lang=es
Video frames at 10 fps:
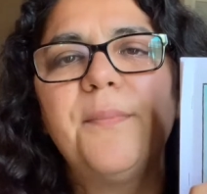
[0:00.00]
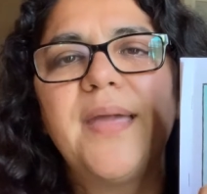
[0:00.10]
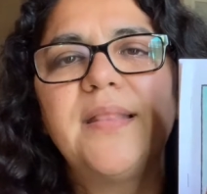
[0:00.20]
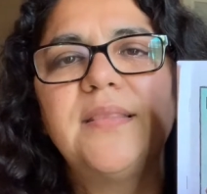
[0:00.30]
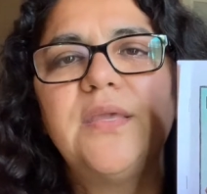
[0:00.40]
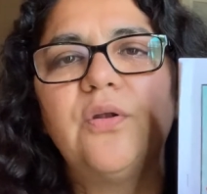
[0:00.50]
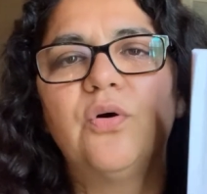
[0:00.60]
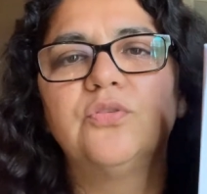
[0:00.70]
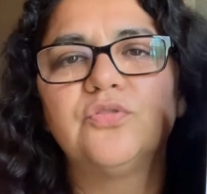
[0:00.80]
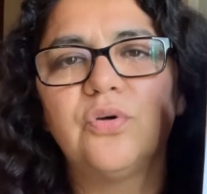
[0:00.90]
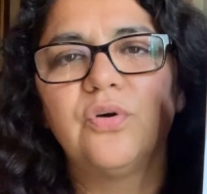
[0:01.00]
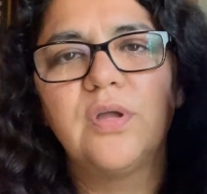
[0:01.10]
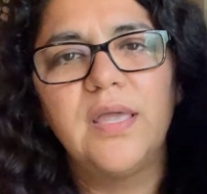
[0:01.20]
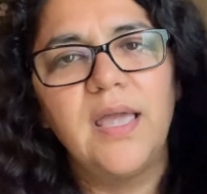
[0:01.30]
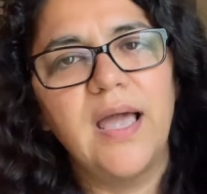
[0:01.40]
mentiroso.
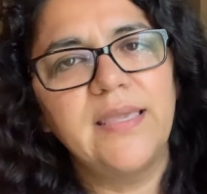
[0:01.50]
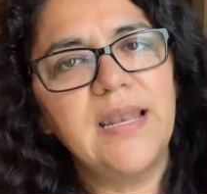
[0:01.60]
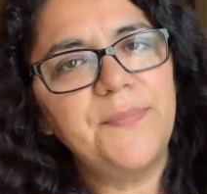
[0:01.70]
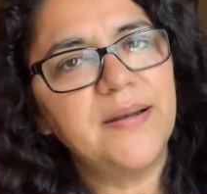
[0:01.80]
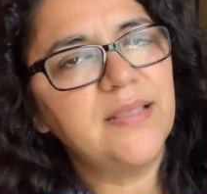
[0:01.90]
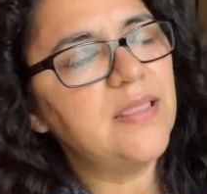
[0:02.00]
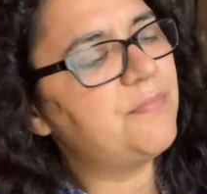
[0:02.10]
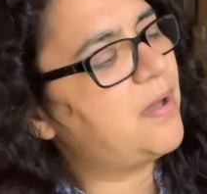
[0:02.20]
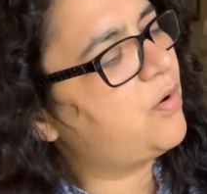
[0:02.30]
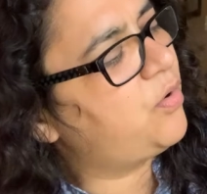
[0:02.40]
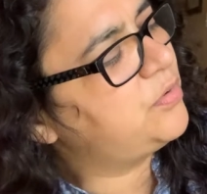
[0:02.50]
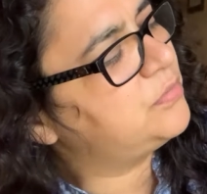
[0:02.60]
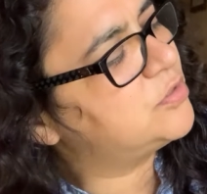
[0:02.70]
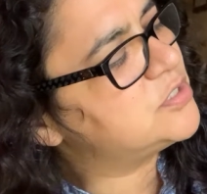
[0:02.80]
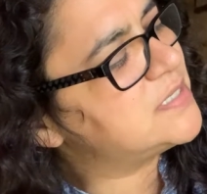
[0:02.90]
Aquí en la parte de abajo
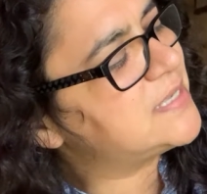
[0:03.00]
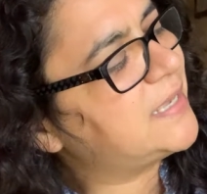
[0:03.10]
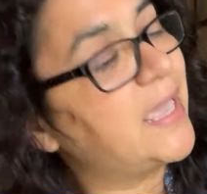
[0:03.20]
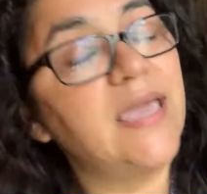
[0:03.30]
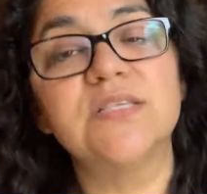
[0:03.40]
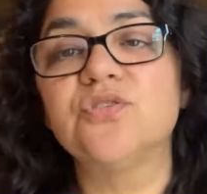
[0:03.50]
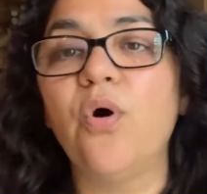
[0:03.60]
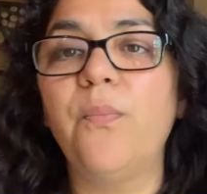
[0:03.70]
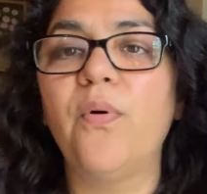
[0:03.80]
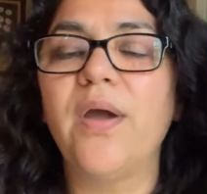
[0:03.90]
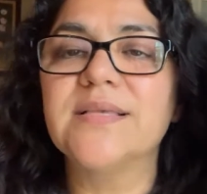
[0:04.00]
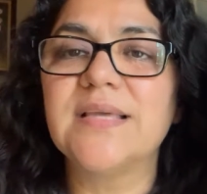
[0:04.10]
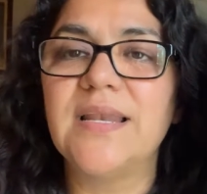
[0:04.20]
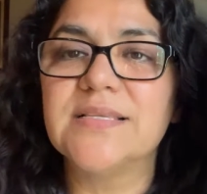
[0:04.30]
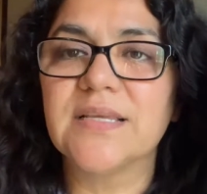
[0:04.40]
nos dice que Esopo es
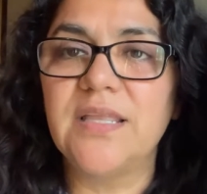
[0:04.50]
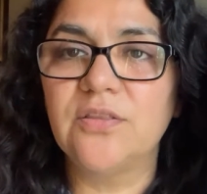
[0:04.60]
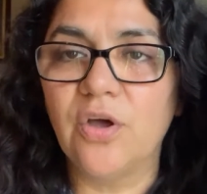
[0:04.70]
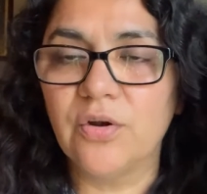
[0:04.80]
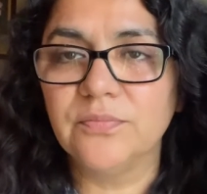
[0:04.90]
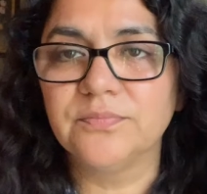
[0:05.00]
el escritor